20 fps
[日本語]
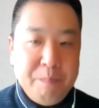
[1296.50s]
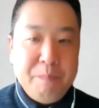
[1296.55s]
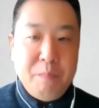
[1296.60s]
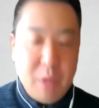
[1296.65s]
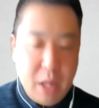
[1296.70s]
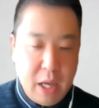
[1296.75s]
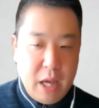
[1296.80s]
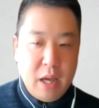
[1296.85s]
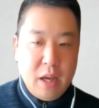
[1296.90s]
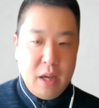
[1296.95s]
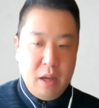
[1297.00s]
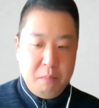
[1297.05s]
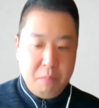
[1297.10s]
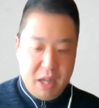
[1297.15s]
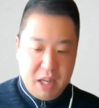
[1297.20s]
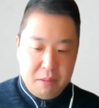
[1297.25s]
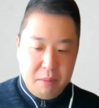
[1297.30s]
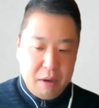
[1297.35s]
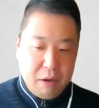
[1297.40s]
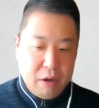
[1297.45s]
で、まあ、
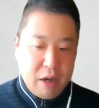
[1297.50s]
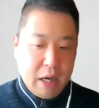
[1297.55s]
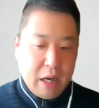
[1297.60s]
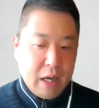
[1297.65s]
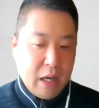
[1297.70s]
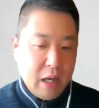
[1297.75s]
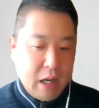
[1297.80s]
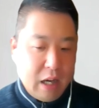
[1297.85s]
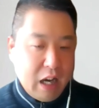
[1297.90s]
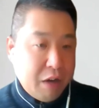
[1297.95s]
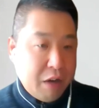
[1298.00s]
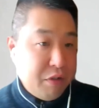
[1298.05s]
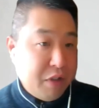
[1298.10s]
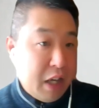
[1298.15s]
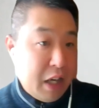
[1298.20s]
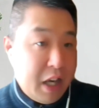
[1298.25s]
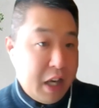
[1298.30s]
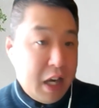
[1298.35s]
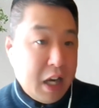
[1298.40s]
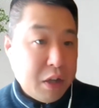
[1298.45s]
今は
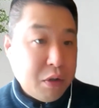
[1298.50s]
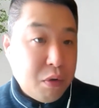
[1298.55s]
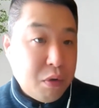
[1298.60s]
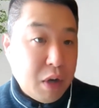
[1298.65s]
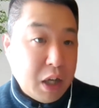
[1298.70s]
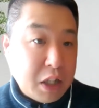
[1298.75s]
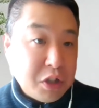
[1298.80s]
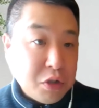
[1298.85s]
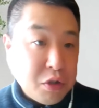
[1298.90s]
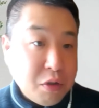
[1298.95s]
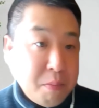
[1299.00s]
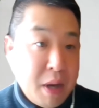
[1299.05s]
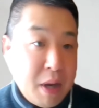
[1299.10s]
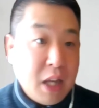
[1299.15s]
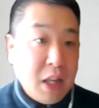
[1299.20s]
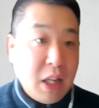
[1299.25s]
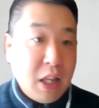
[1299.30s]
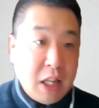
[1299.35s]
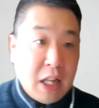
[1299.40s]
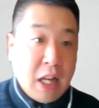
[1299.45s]
アフターケアの方がちょっと
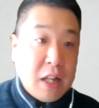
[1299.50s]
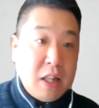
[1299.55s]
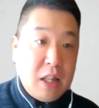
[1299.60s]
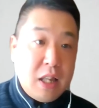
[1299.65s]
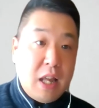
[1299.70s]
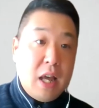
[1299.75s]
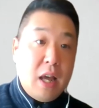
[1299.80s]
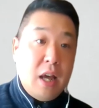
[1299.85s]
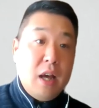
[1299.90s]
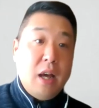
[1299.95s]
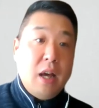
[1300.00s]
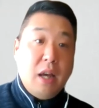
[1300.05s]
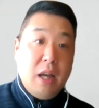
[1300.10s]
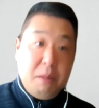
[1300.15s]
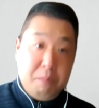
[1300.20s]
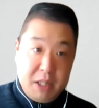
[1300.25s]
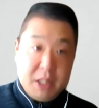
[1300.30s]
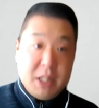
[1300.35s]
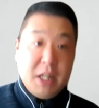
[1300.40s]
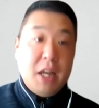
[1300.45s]
メインになって
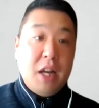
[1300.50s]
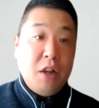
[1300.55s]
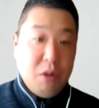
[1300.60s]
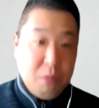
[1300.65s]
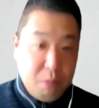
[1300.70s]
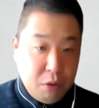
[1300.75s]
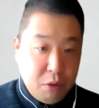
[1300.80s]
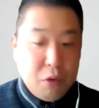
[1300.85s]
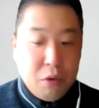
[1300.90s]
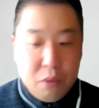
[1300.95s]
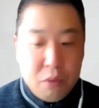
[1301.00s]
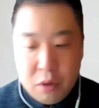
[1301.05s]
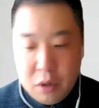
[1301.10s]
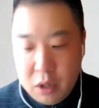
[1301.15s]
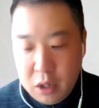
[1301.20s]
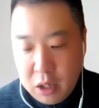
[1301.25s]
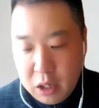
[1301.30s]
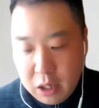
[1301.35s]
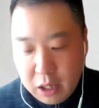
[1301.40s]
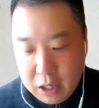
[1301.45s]
ますけれども
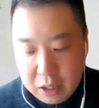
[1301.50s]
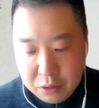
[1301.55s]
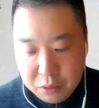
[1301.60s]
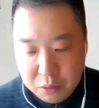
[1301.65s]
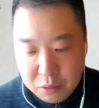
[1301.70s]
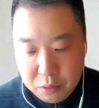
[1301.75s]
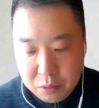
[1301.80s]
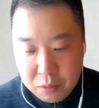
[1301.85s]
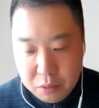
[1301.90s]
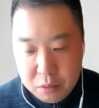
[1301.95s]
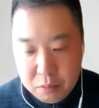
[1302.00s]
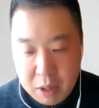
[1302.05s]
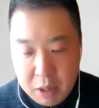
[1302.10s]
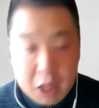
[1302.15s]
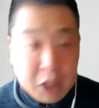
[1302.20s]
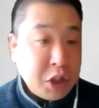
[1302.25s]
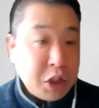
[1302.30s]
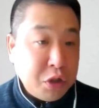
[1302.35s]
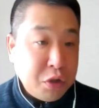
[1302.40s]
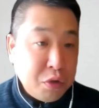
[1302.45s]
あの
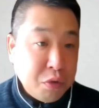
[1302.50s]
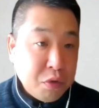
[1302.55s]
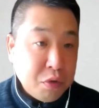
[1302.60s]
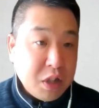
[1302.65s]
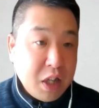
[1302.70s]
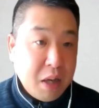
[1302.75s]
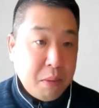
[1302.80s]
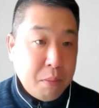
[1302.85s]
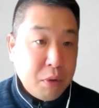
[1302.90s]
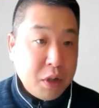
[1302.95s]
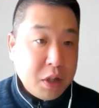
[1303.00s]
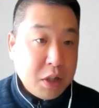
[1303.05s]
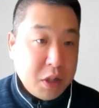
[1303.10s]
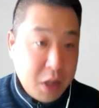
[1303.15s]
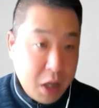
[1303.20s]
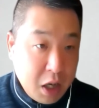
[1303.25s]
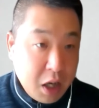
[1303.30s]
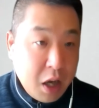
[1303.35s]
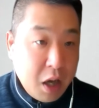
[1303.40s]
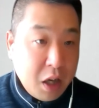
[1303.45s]
84歳もですね
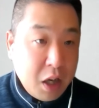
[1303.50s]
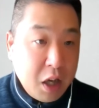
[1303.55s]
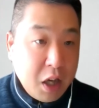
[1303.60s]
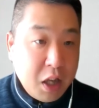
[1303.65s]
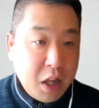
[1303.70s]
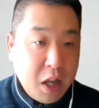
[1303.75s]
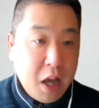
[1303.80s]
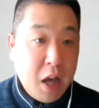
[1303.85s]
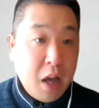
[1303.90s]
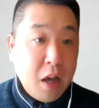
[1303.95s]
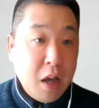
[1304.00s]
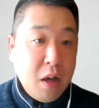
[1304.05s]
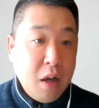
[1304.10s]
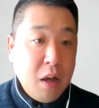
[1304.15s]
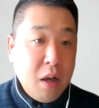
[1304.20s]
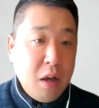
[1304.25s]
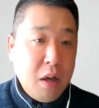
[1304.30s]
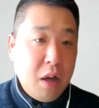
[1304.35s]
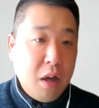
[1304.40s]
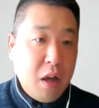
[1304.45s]
現役で、
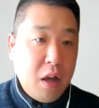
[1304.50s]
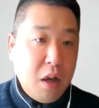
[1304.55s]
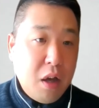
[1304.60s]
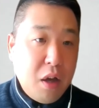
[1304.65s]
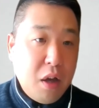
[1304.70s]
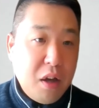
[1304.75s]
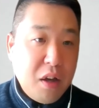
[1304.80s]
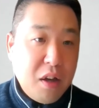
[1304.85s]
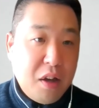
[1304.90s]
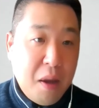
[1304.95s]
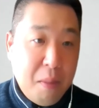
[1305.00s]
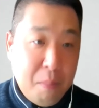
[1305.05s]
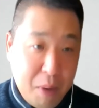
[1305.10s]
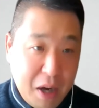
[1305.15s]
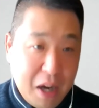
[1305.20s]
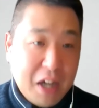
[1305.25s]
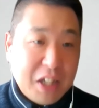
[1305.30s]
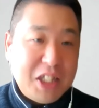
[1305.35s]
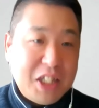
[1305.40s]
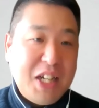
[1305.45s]
えー、現場
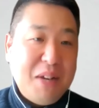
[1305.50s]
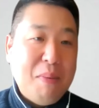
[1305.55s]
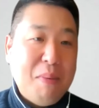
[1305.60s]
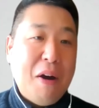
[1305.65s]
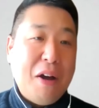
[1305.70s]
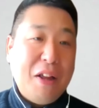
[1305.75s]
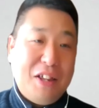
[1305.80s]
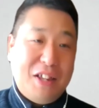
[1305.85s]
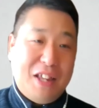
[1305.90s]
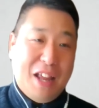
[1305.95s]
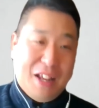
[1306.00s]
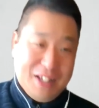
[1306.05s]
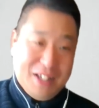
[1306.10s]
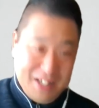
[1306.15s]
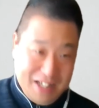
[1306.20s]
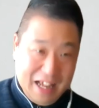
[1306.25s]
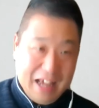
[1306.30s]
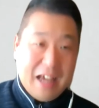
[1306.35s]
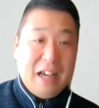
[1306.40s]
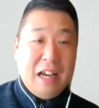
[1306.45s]
走り回ってです
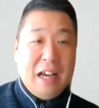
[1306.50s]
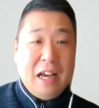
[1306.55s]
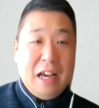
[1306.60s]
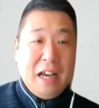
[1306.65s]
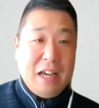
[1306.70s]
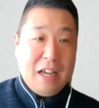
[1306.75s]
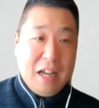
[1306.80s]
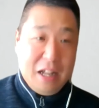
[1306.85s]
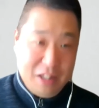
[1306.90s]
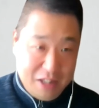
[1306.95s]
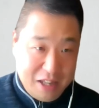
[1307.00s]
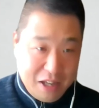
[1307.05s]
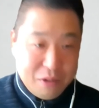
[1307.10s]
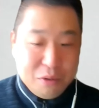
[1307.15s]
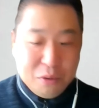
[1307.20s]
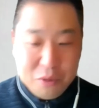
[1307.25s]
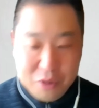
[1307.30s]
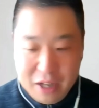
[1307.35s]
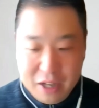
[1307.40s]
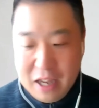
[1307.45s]
ねやってる
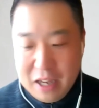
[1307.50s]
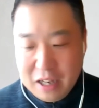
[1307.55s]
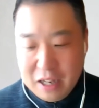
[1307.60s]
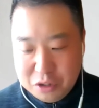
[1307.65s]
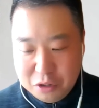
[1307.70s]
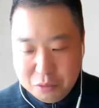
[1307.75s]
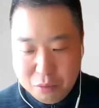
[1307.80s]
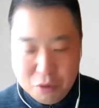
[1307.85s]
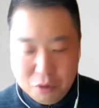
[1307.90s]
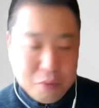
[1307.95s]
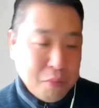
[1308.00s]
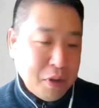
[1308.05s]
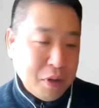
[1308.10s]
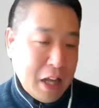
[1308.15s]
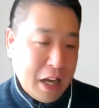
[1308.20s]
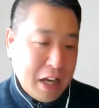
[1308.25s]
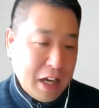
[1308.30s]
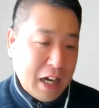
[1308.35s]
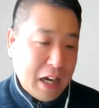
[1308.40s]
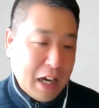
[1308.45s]
のでちょっと僕も
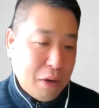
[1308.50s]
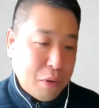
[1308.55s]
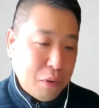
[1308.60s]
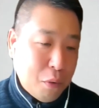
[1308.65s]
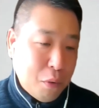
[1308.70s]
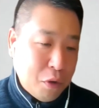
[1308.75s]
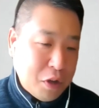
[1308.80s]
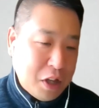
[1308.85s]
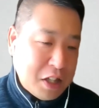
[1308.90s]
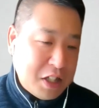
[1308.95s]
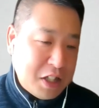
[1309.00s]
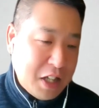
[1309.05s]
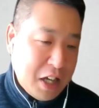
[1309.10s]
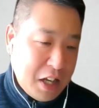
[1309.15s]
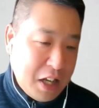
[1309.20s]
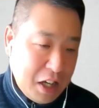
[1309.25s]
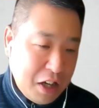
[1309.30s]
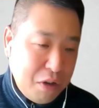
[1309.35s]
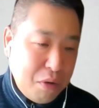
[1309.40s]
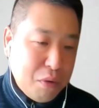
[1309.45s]
何かこうお手伝い
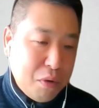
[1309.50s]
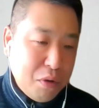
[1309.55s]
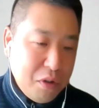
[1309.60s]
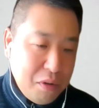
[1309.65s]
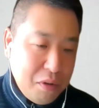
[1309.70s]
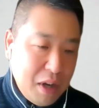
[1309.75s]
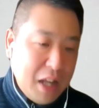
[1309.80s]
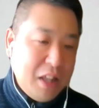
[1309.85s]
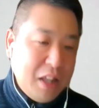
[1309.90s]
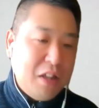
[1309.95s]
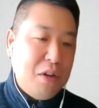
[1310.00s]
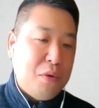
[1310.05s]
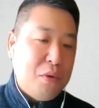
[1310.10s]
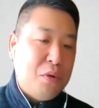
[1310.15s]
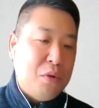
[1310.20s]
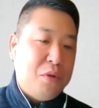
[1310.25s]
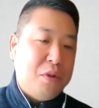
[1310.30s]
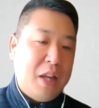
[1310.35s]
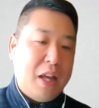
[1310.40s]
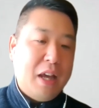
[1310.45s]
できることはっていうこ
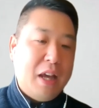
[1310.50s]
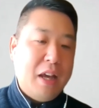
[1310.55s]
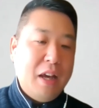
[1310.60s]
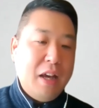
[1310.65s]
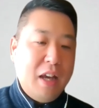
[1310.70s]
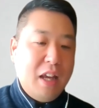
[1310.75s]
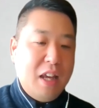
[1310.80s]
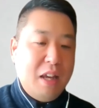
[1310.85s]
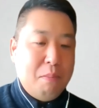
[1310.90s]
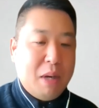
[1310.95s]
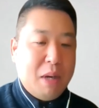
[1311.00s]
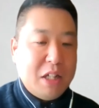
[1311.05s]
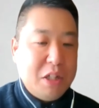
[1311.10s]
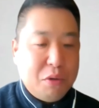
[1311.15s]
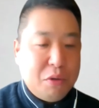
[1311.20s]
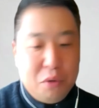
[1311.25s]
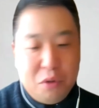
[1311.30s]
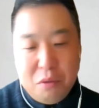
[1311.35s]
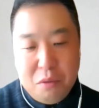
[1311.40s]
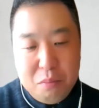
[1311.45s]
とで今そう
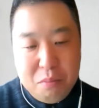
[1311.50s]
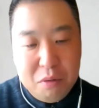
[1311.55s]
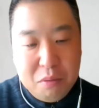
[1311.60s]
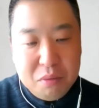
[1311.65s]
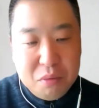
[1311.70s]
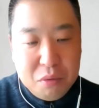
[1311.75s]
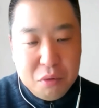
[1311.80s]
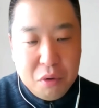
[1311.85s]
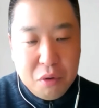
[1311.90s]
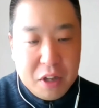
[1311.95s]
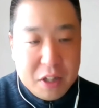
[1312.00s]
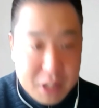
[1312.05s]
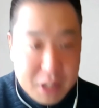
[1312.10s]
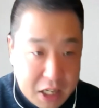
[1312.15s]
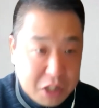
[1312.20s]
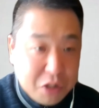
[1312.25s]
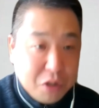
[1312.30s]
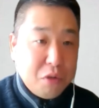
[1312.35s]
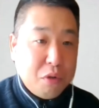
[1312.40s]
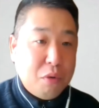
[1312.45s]
いう部分もですね
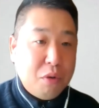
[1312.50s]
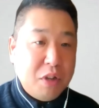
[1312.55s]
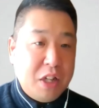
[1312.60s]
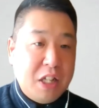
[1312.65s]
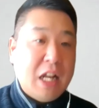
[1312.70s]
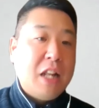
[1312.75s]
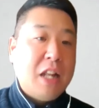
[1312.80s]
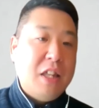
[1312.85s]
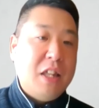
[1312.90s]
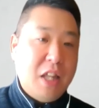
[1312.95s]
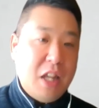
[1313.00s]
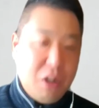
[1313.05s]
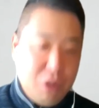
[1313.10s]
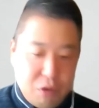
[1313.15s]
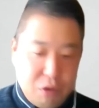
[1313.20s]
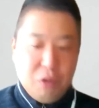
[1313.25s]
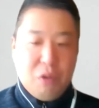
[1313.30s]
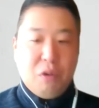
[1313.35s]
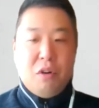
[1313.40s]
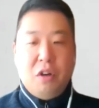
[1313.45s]
ちょっとこう担っている
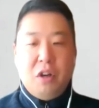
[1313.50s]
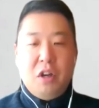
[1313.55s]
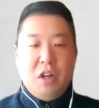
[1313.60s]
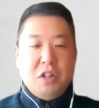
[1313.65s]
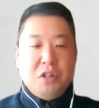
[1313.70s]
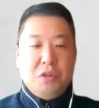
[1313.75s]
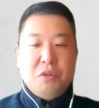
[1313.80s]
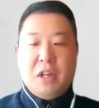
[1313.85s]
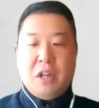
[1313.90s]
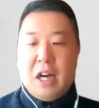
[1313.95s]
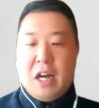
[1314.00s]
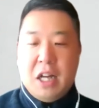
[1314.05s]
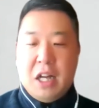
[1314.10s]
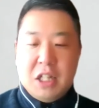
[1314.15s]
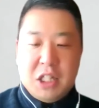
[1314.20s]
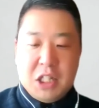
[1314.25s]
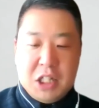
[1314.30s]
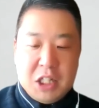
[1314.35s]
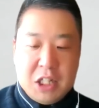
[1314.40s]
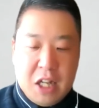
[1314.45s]
とそんな感
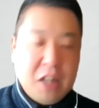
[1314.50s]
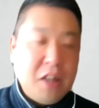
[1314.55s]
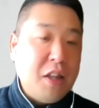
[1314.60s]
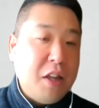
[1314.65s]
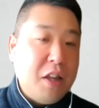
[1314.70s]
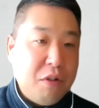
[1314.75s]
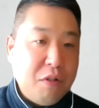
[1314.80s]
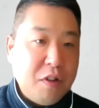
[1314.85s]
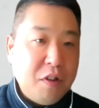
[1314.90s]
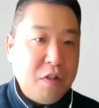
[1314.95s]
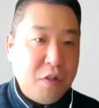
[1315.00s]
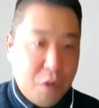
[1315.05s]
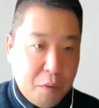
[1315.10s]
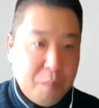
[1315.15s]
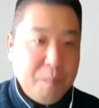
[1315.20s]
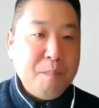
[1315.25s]
じになってるんですよ。